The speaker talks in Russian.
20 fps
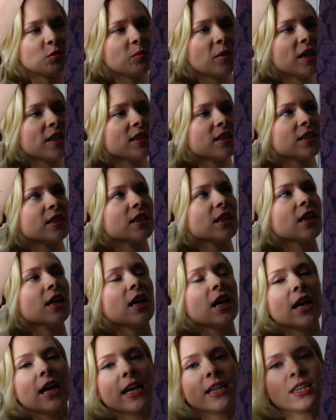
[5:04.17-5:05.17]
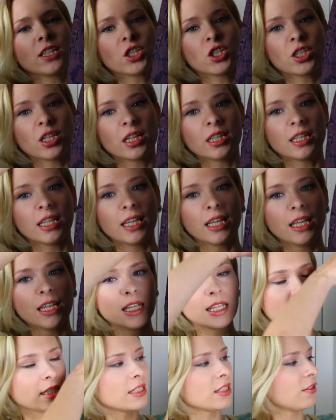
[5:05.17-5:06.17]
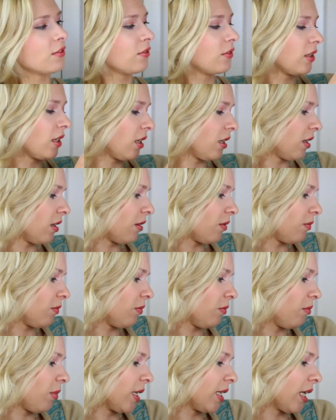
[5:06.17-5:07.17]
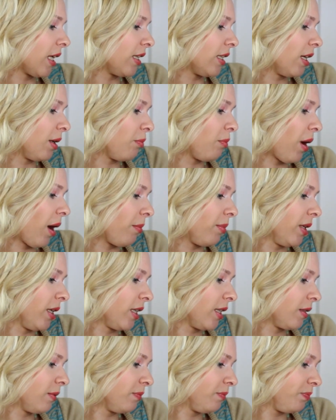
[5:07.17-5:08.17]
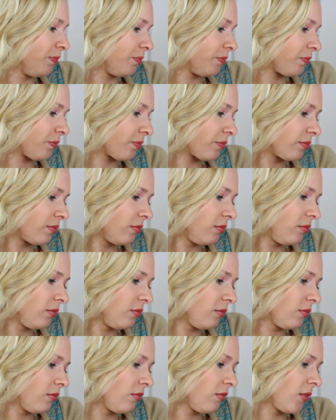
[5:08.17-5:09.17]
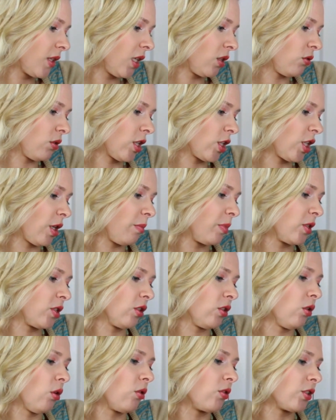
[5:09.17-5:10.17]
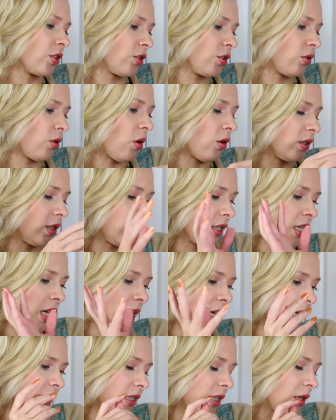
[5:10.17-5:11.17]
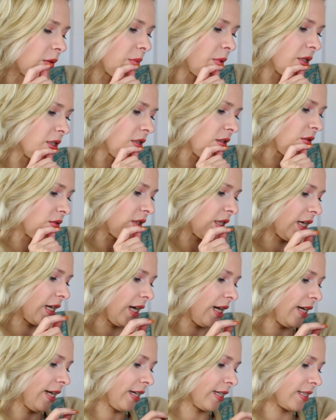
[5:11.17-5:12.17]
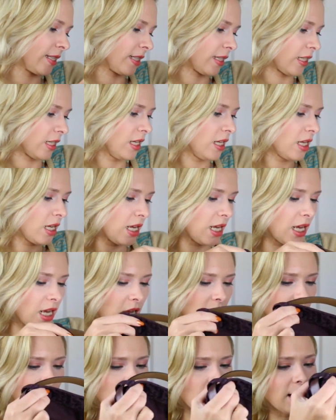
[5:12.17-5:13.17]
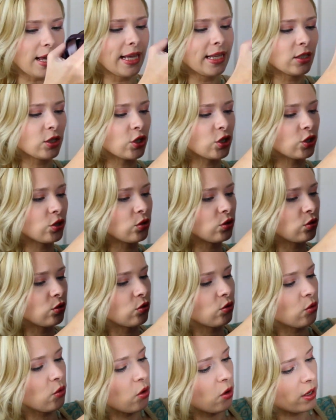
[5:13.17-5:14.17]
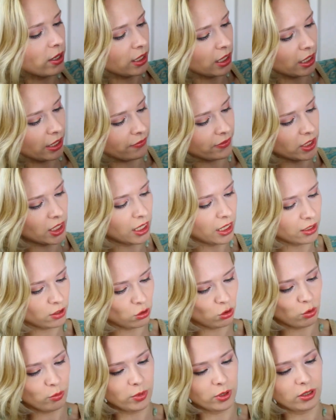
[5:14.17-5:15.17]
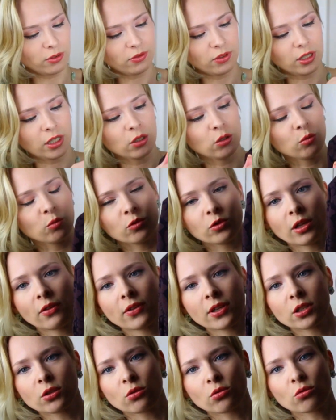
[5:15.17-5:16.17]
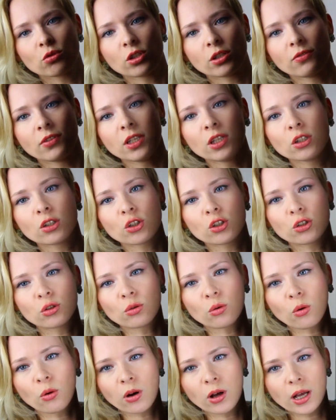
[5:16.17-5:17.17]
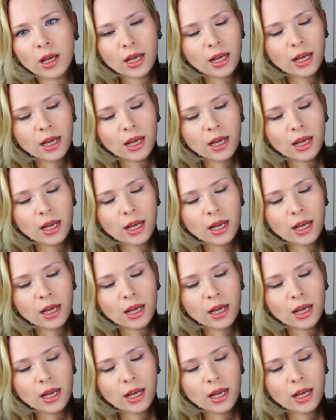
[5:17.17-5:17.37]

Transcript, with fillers: месяц. Это штаны из эм, Banana Republic. И даже написано Лорен Скотт, какая-то определенная коллекция. А что от них особенного? Я думаю, наверное, тут уже видно, что